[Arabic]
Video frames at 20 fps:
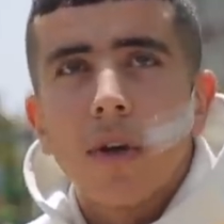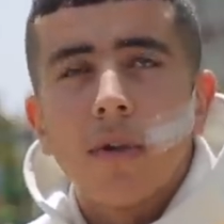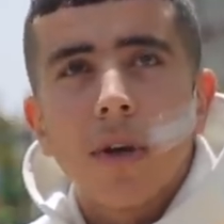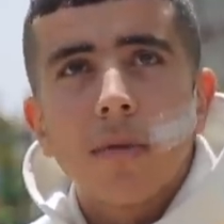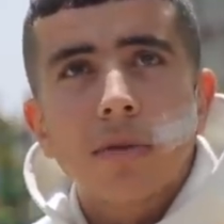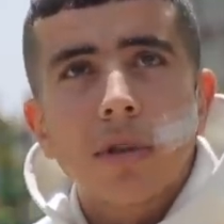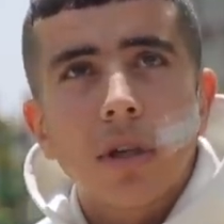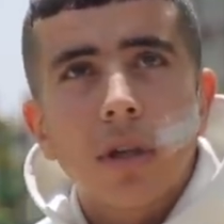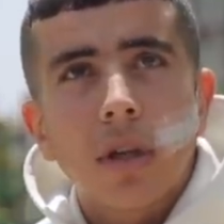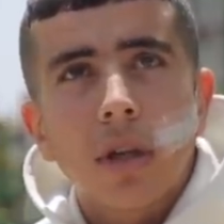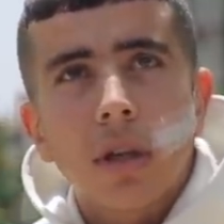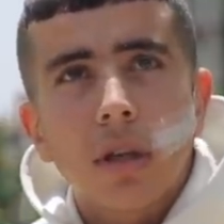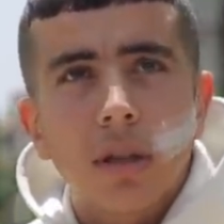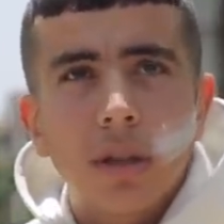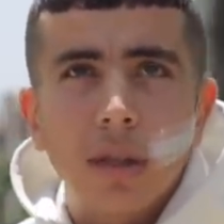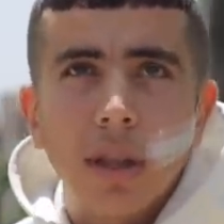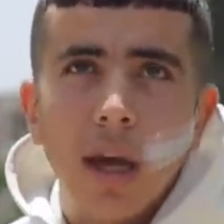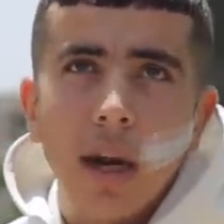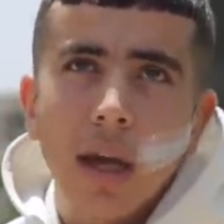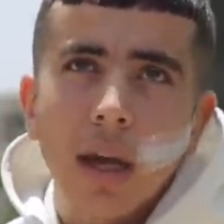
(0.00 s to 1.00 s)
فهمتيني هي
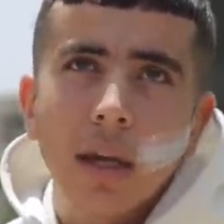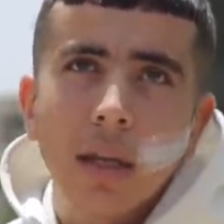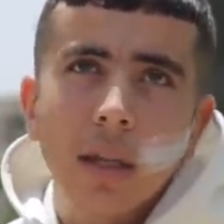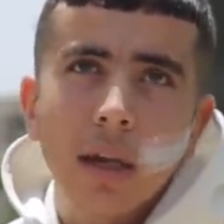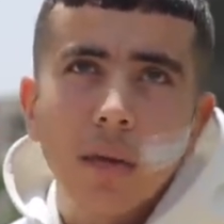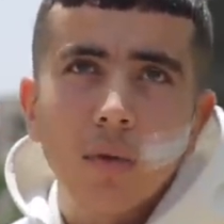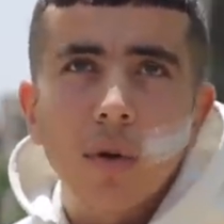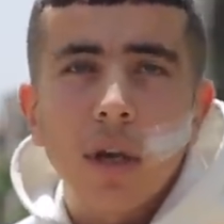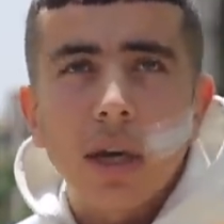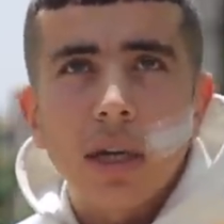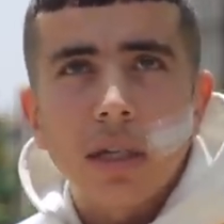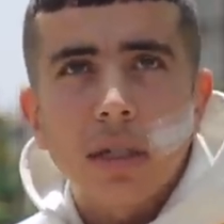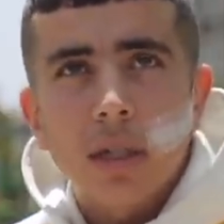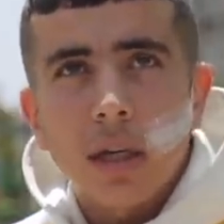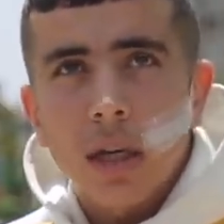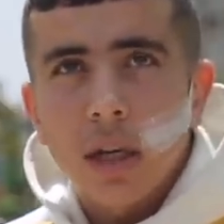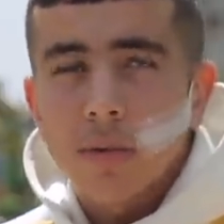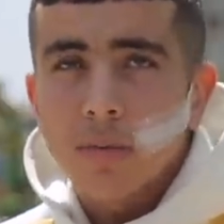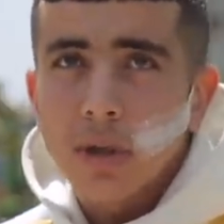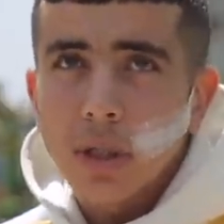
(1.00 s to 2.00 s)
الدار هيدا ولا كانت
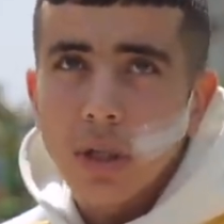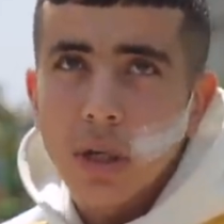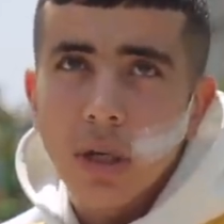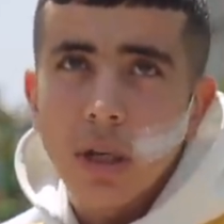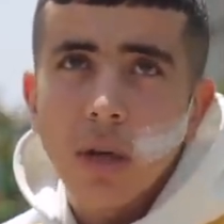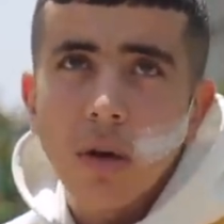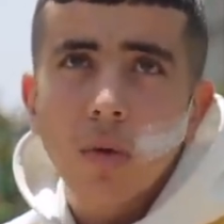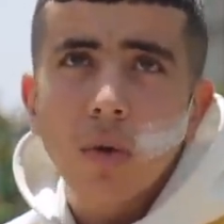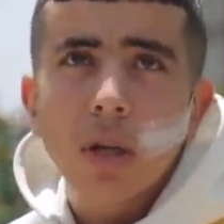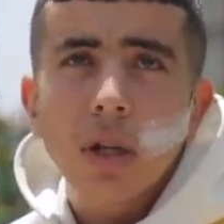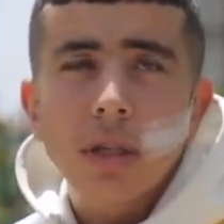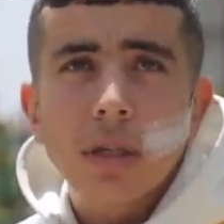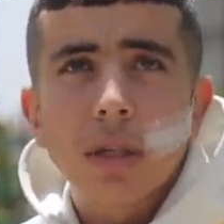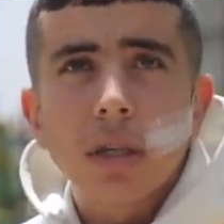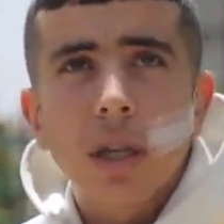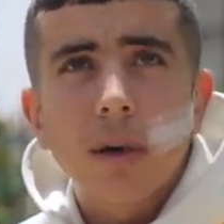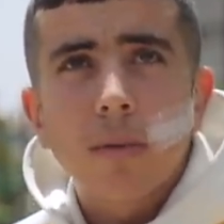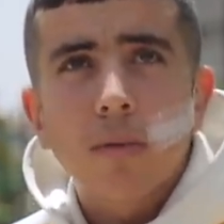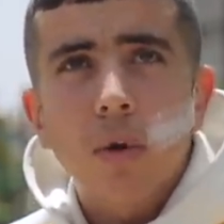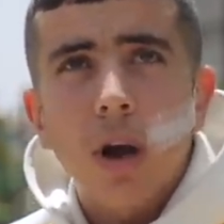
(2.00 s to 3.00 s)
شي خدمه شي كذا هو
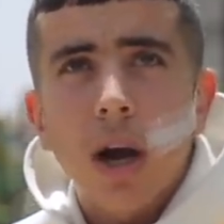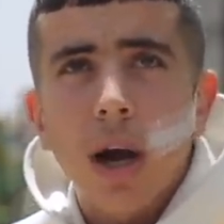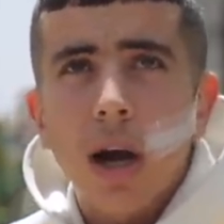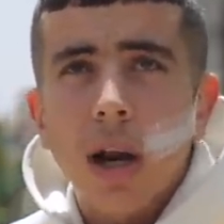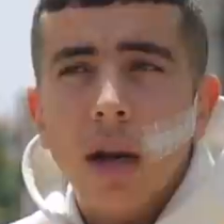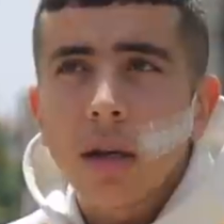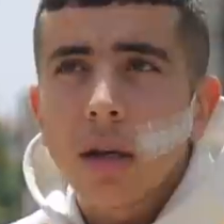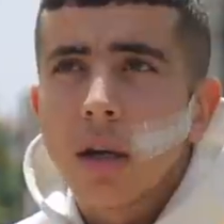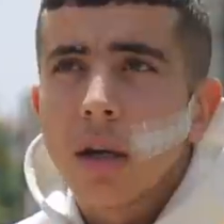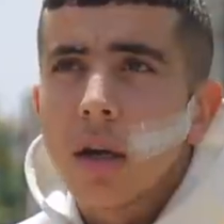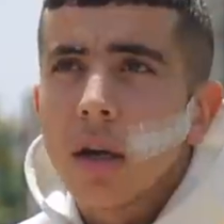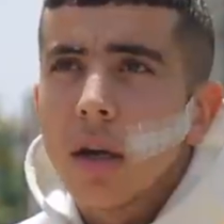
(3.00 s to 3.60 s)
السن دابا مؤخرا